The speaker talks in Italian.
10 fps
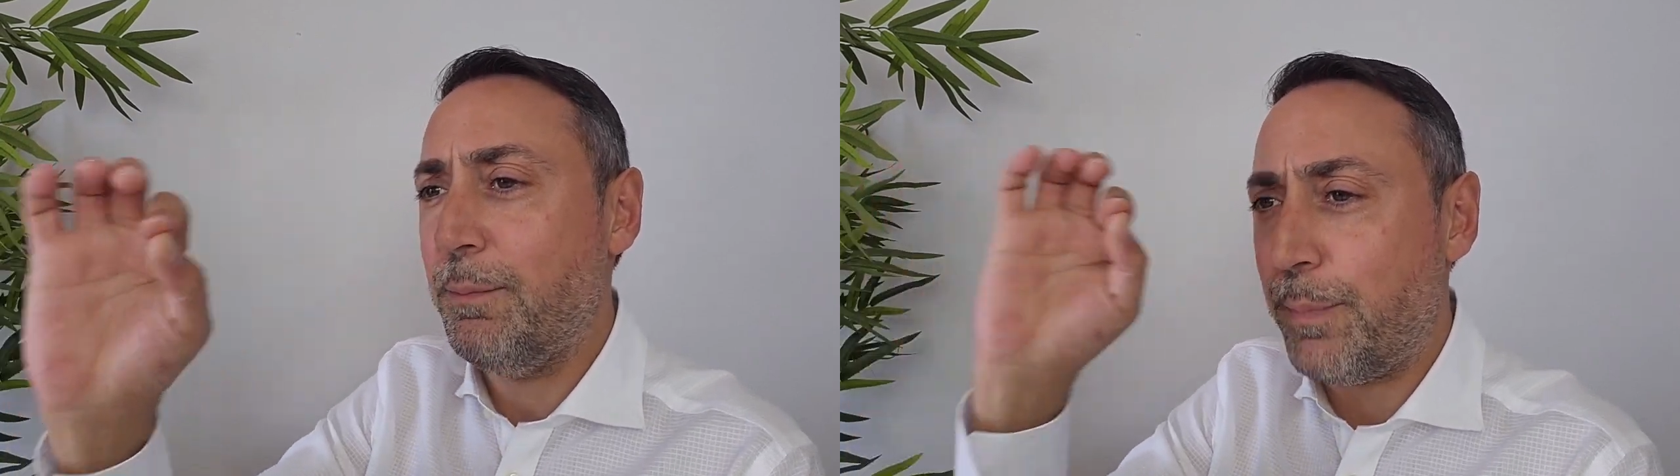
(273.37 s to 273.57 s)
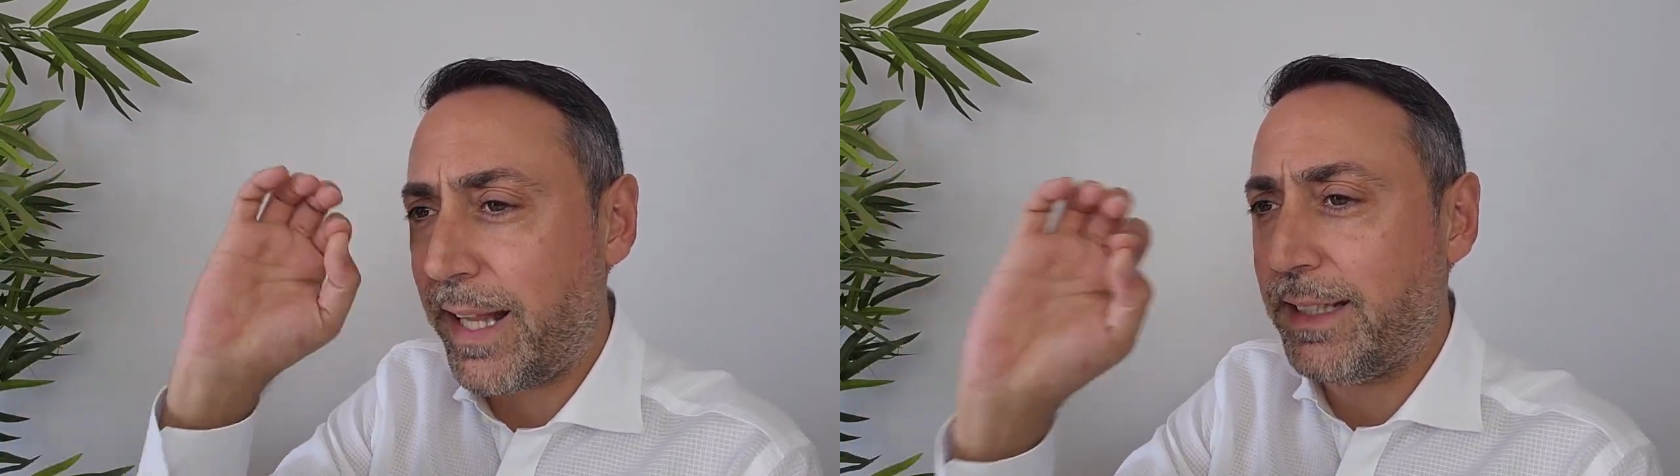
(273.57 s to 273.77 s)

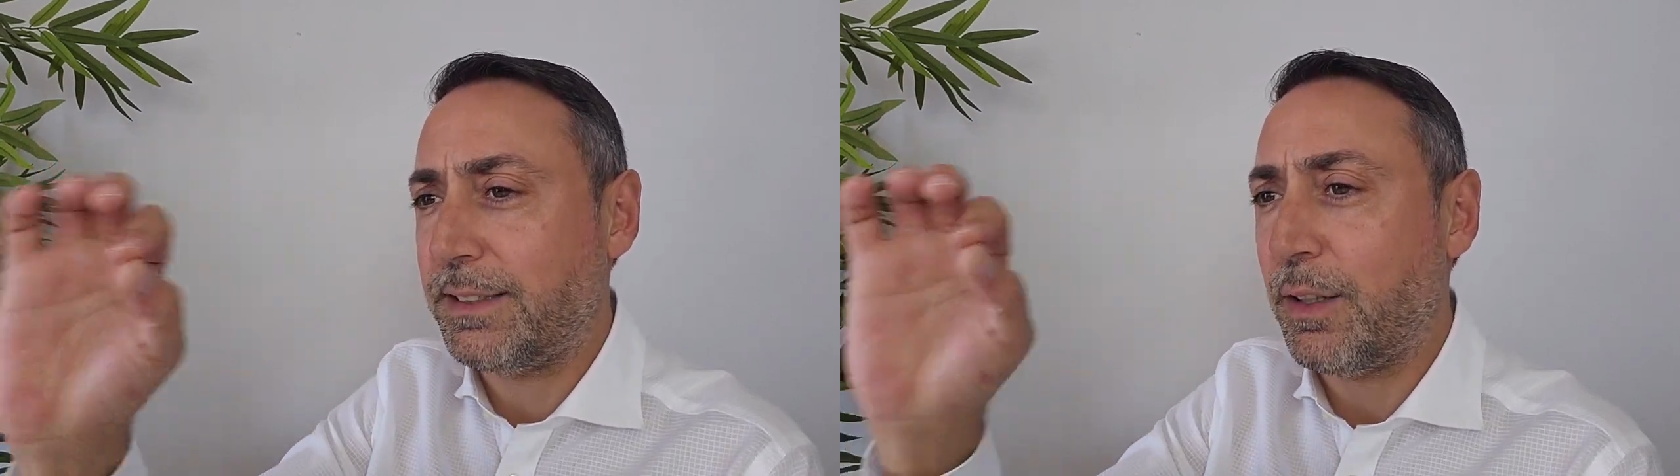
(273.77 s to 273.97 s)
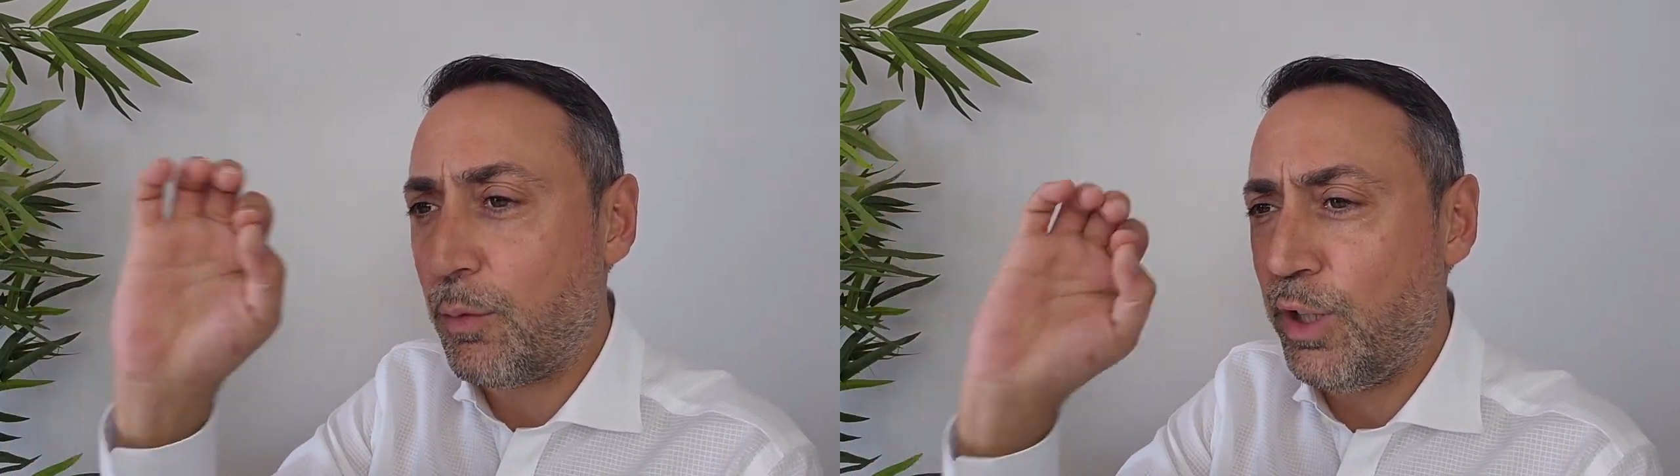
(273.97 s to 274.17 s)
prezzo
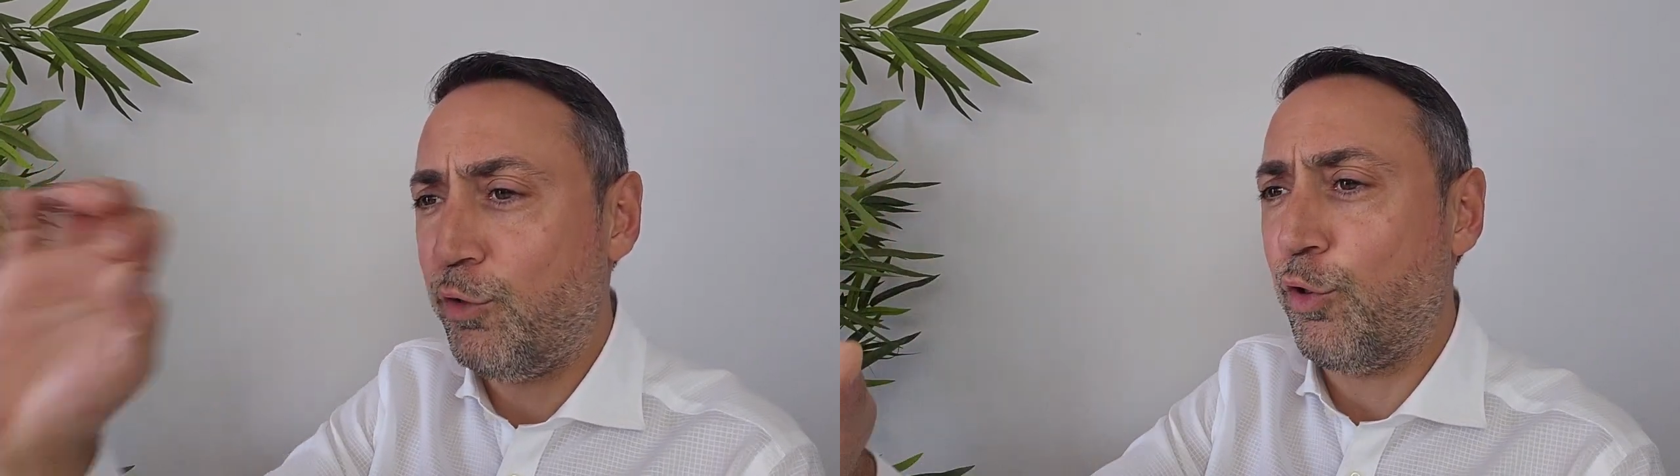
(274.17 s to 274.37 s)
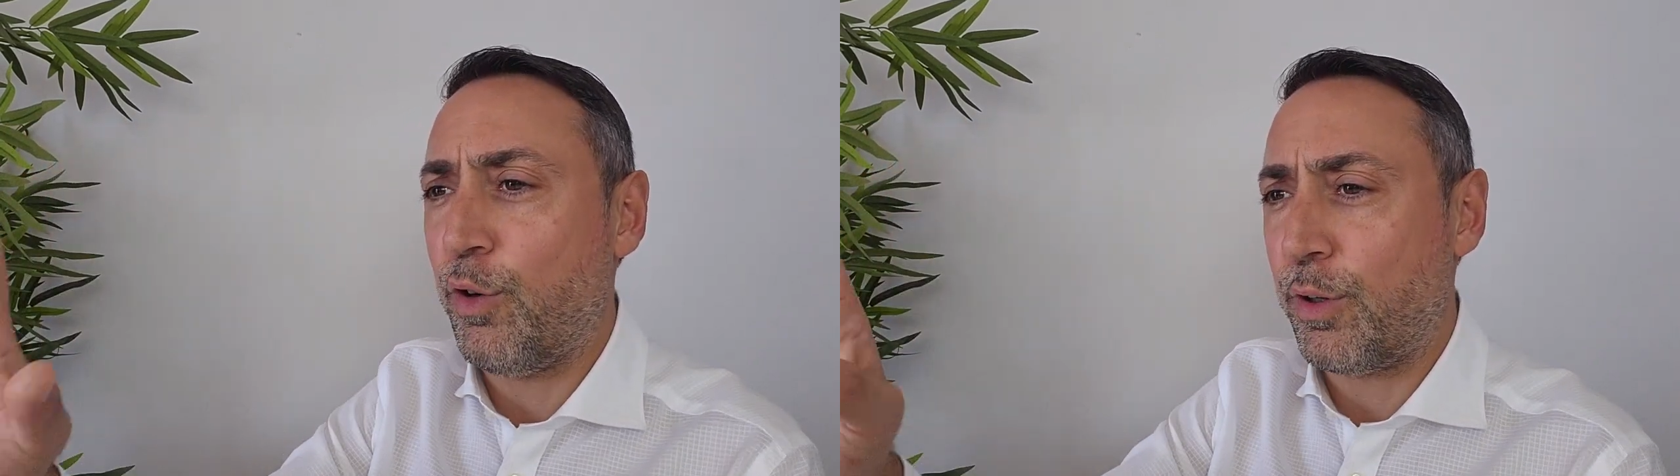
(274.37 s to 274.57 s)
a quel
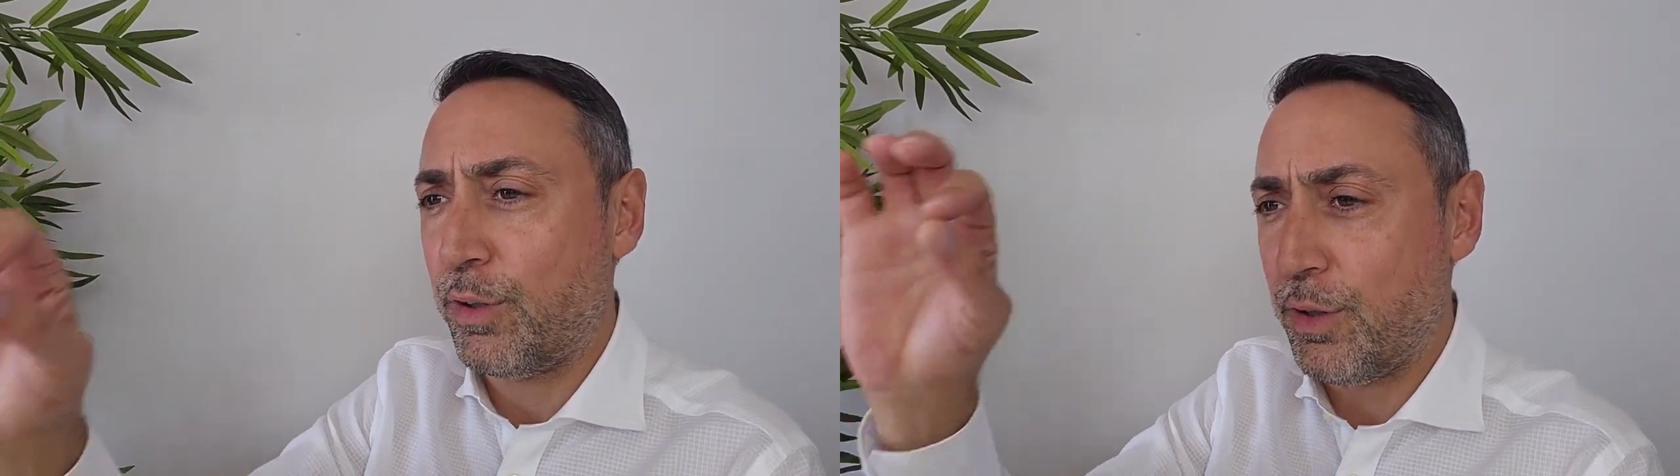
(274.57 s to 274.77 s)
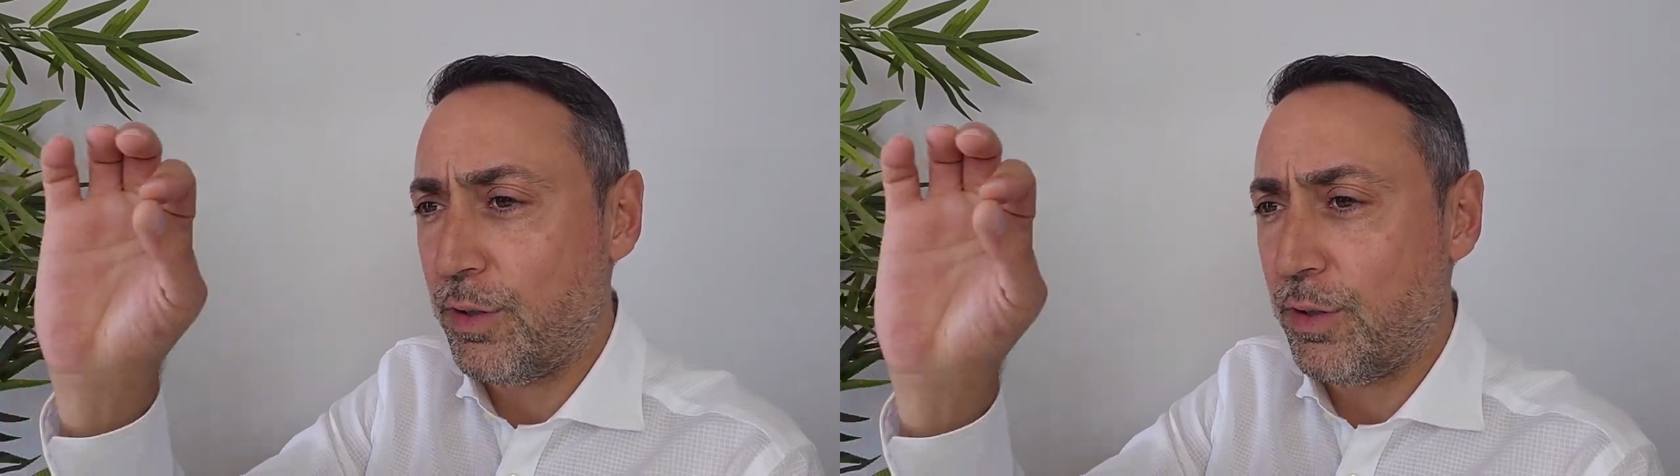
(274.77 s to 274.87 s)
giorno